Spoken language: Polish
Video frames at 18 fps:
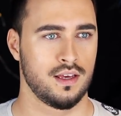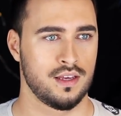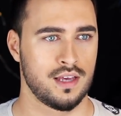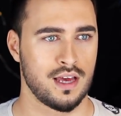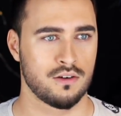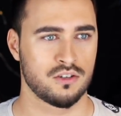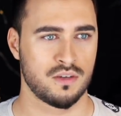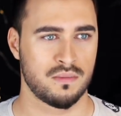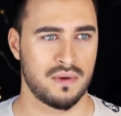
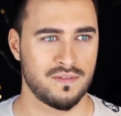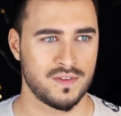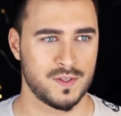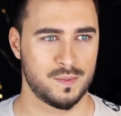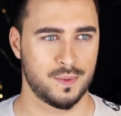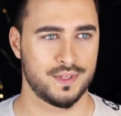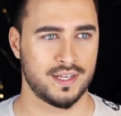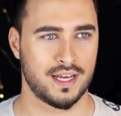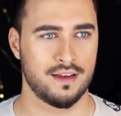Ja już naprawdę
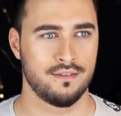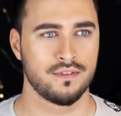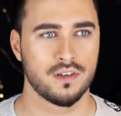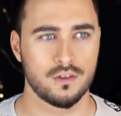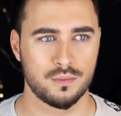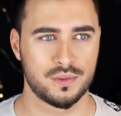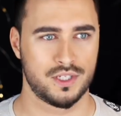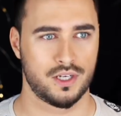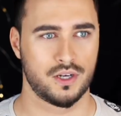spotkałem
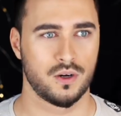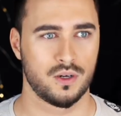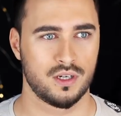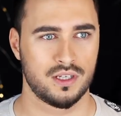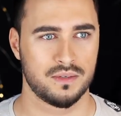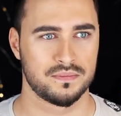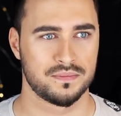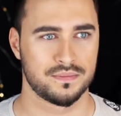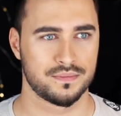wielu
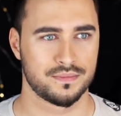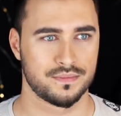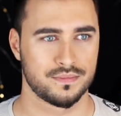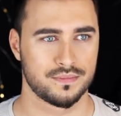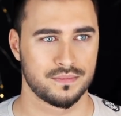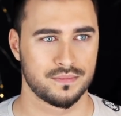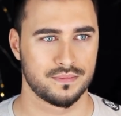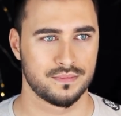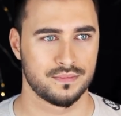psycholi.
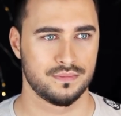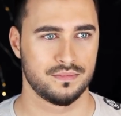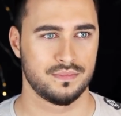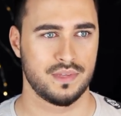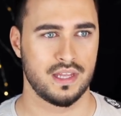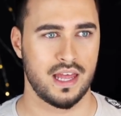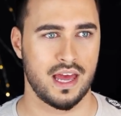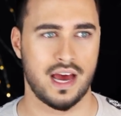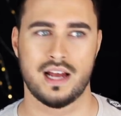
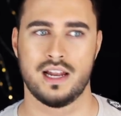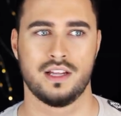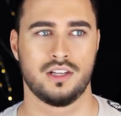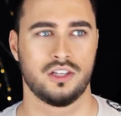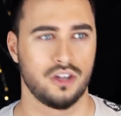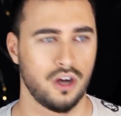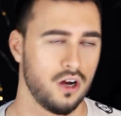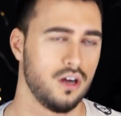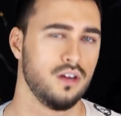Ale
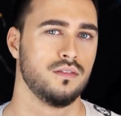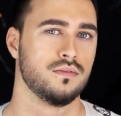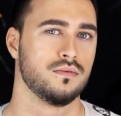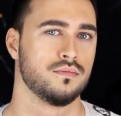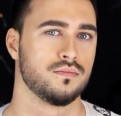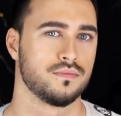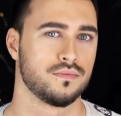to...